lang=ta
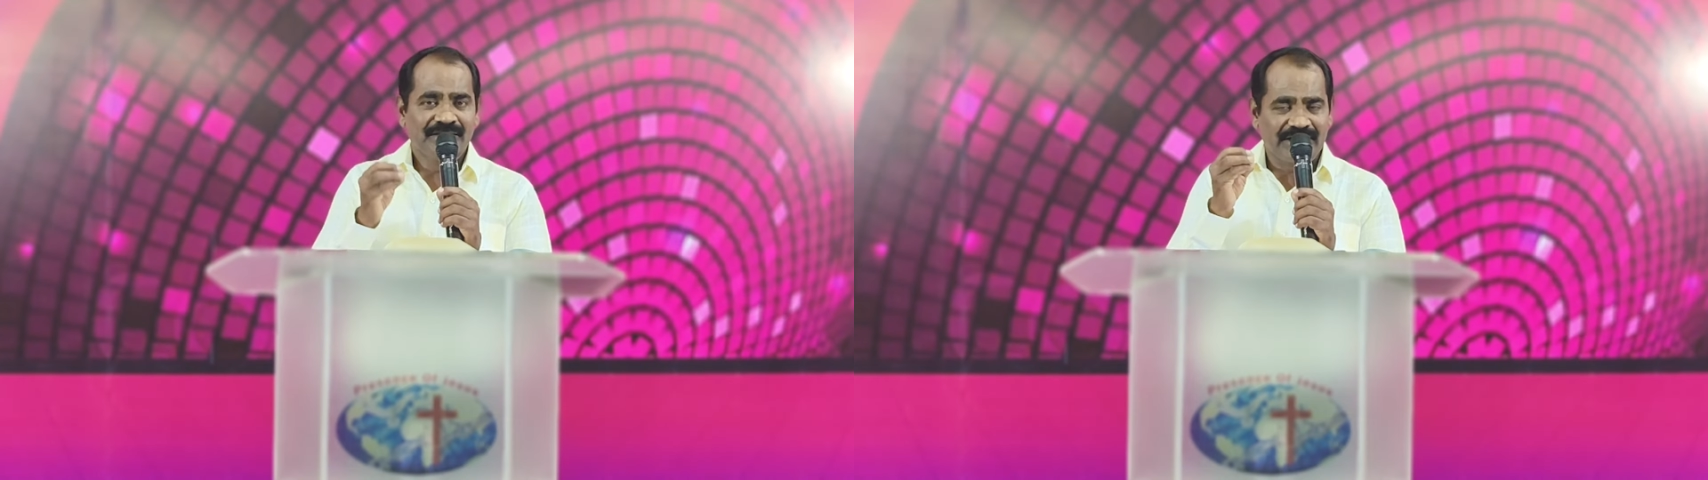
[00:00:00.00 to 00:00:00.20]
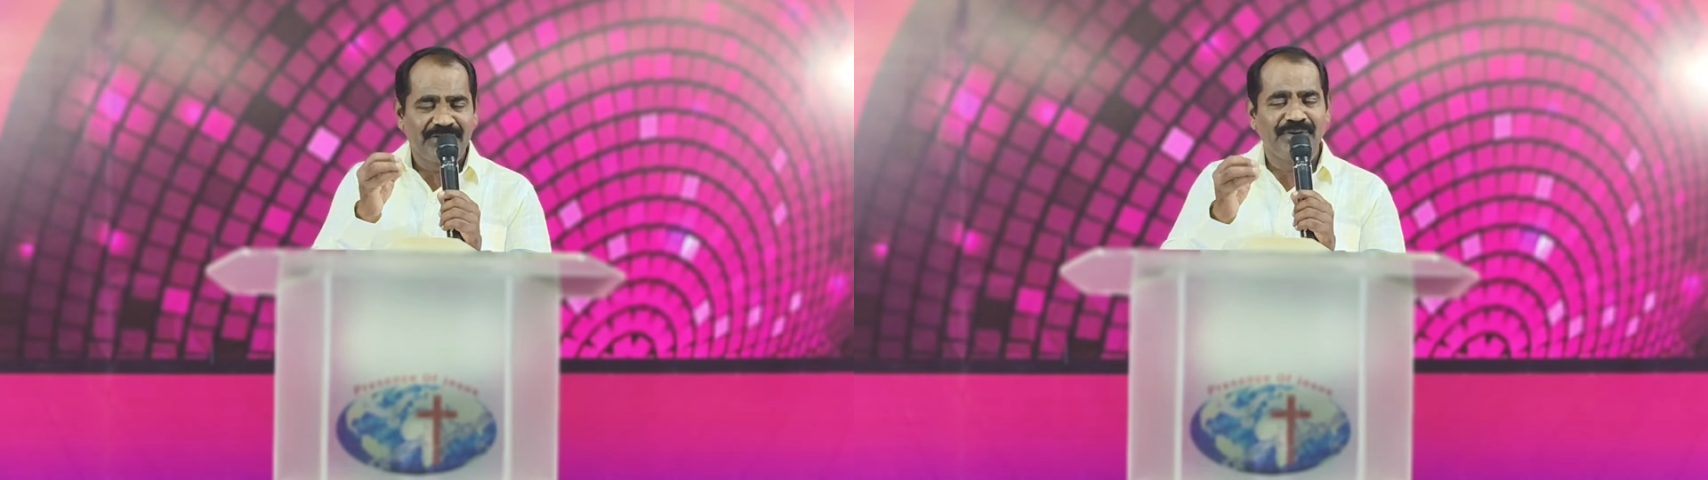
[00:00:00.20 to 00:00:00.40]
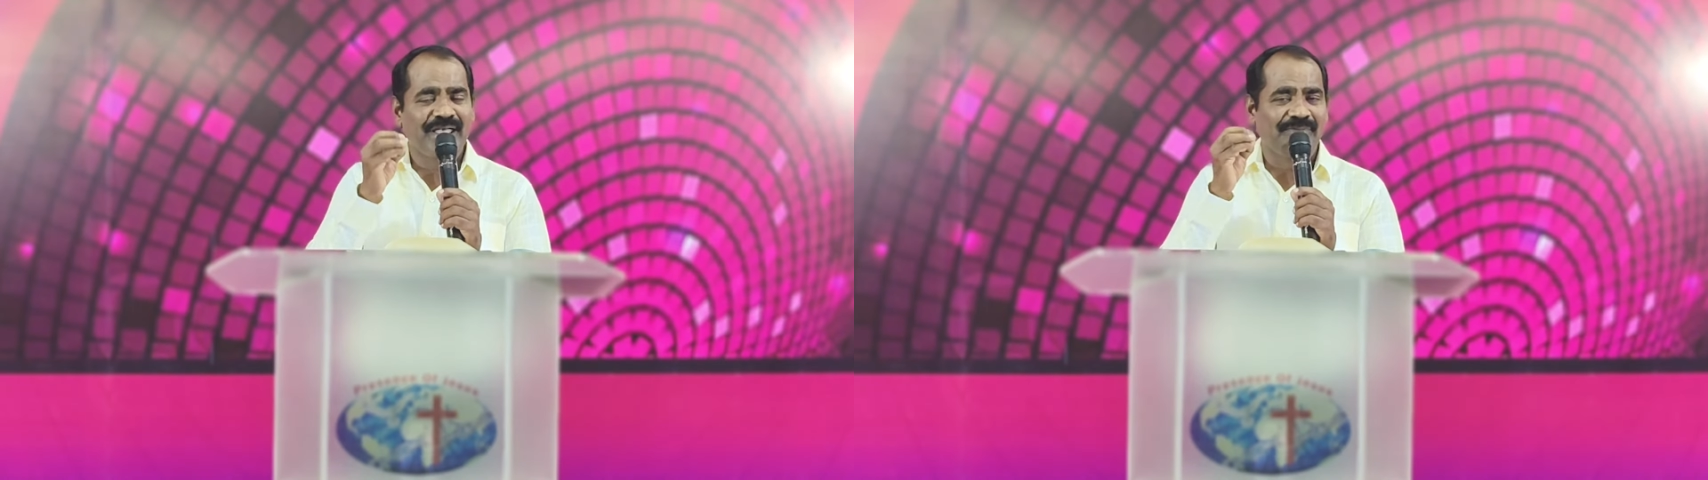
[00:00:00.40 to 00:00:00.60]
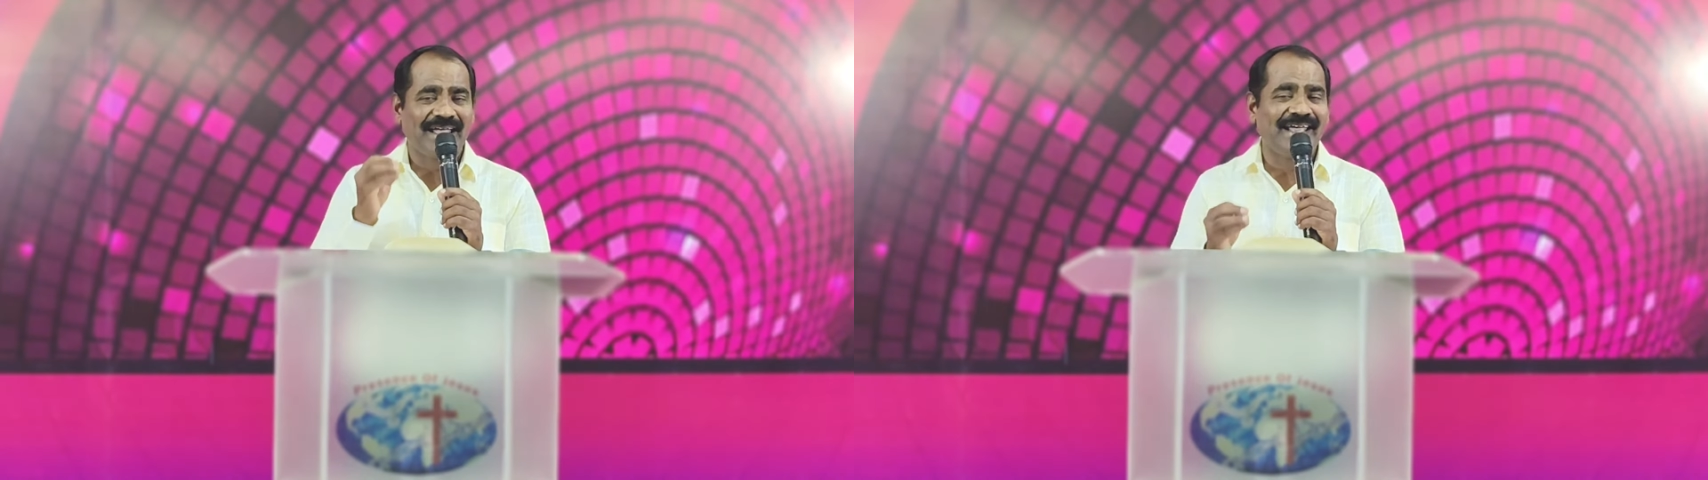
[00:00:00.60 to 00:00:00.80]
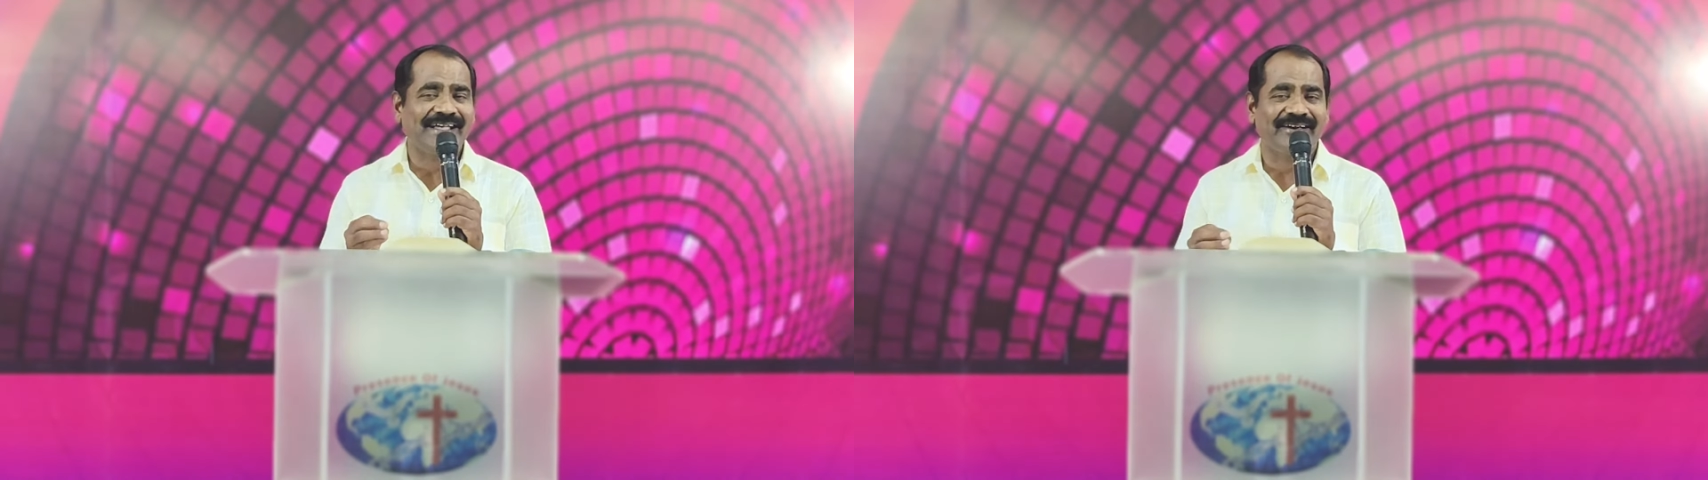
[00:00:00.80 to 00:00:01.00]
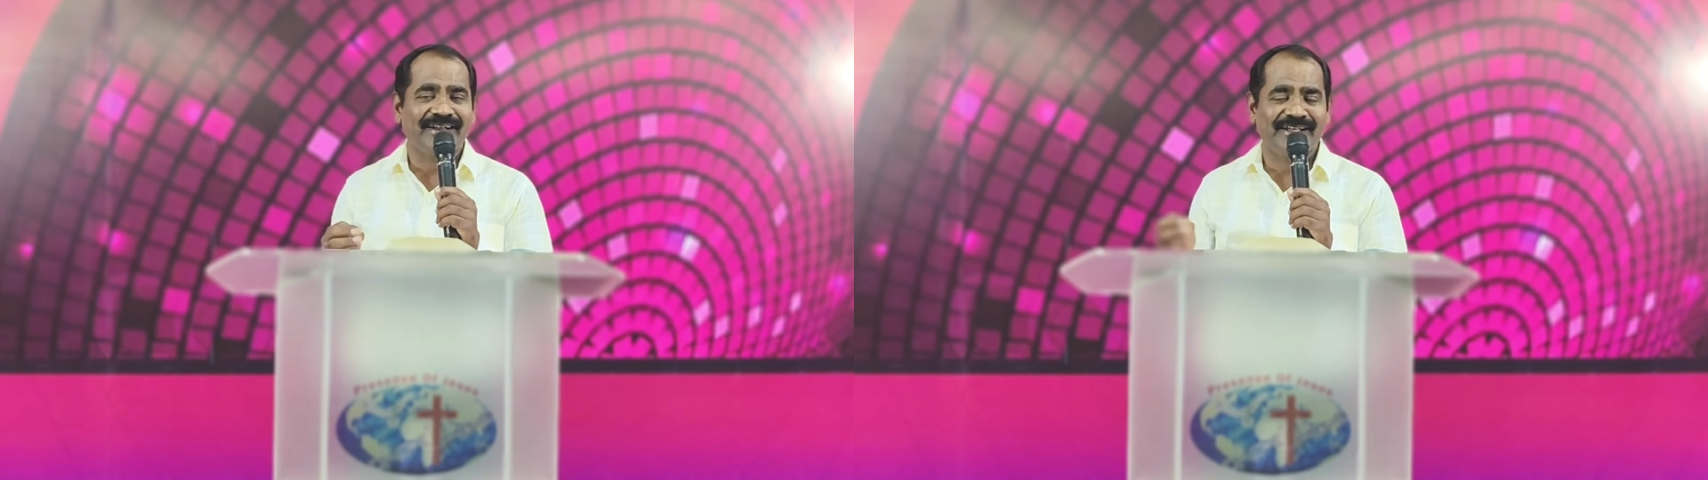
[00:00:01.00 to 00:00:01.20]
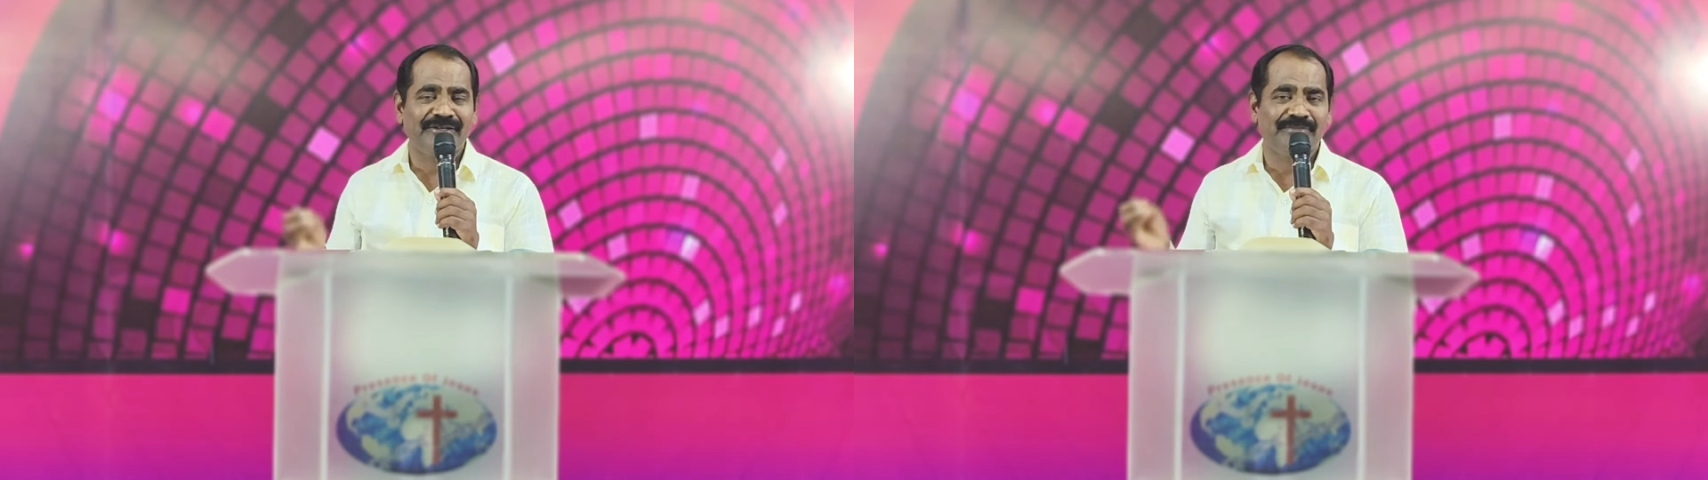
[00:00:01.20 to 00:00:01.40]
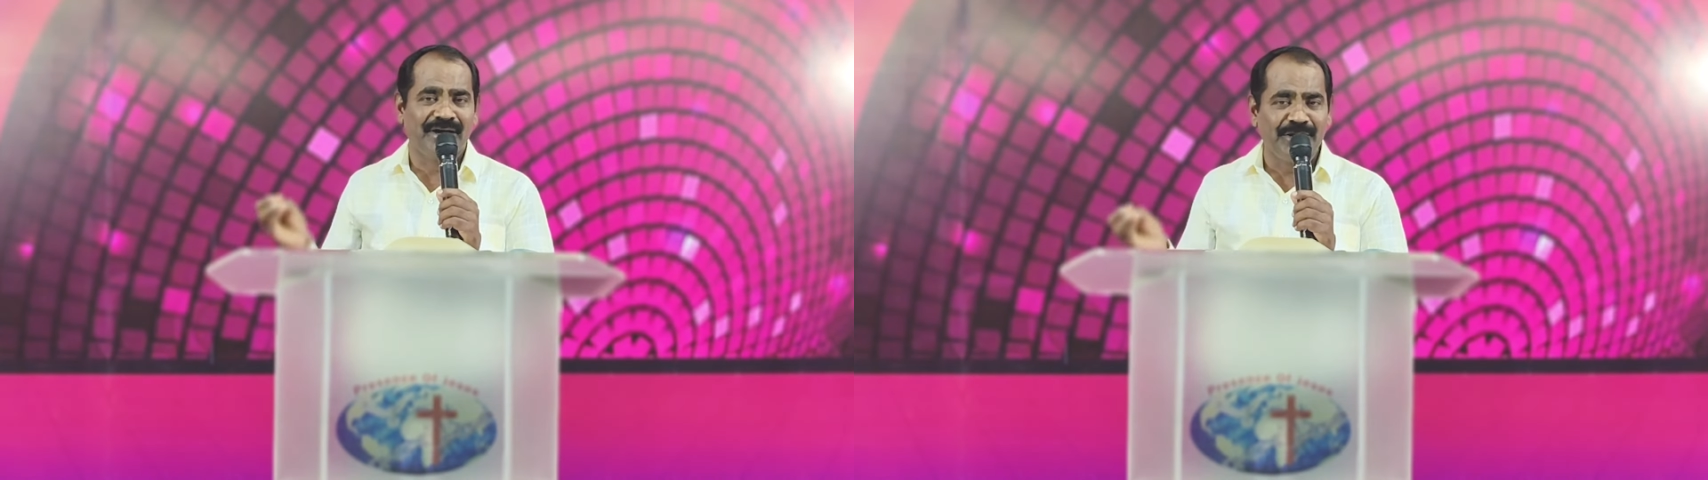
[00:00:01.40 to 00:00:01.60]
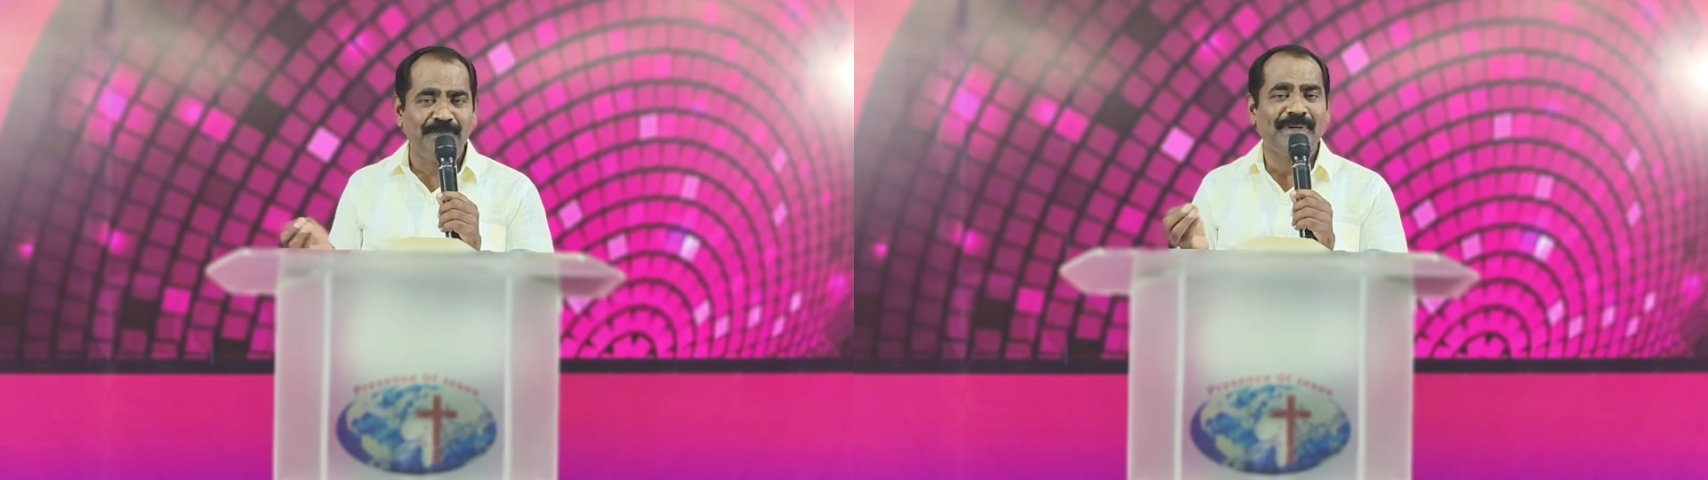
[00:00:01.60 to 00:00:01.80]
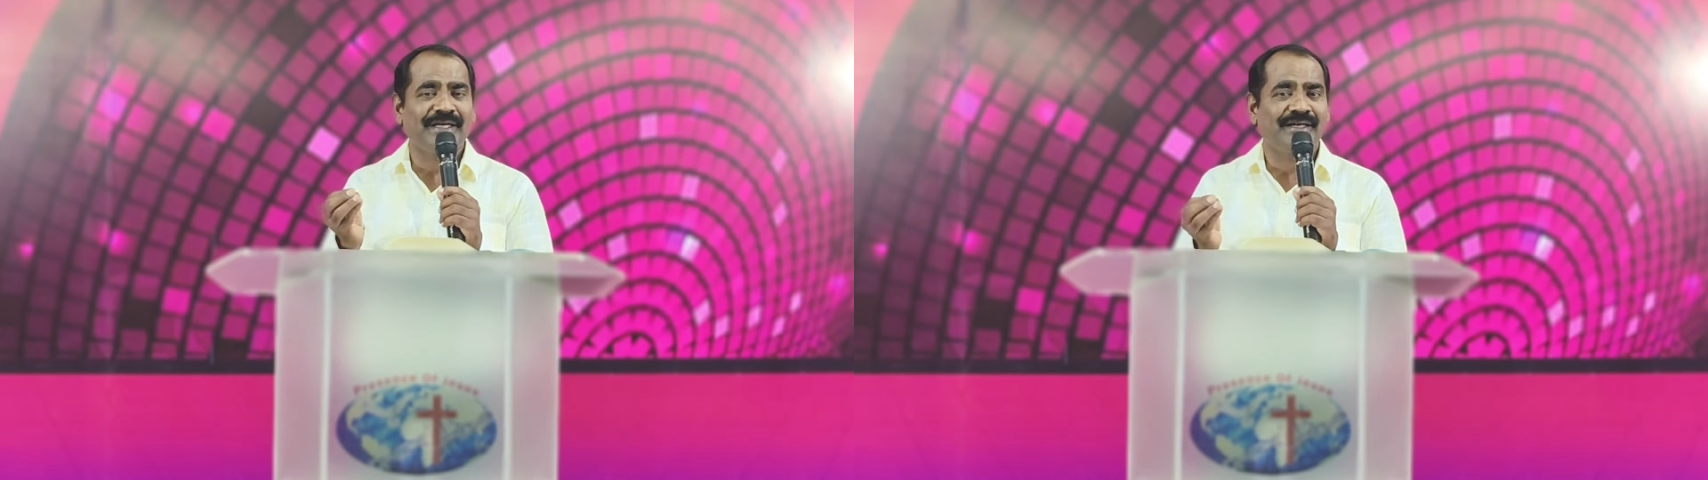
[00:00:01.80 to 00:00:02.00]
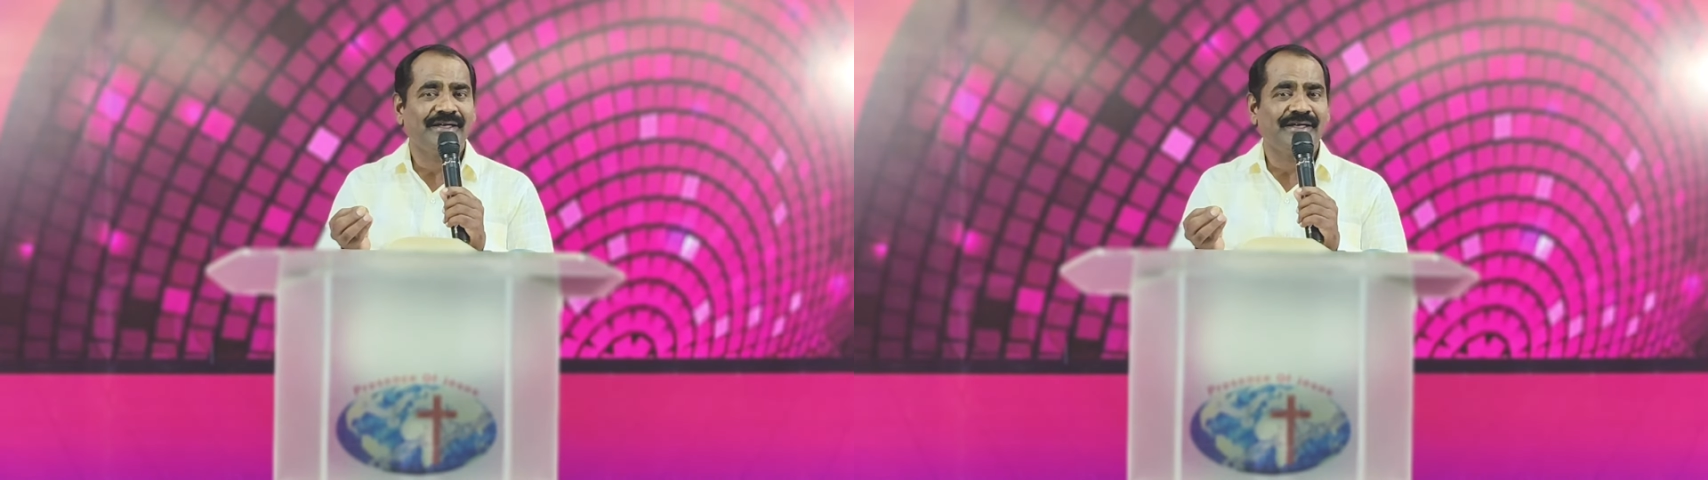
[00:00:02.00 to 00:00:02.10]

தன்னுடைய வேலைக்காரனையும் அனுப்பி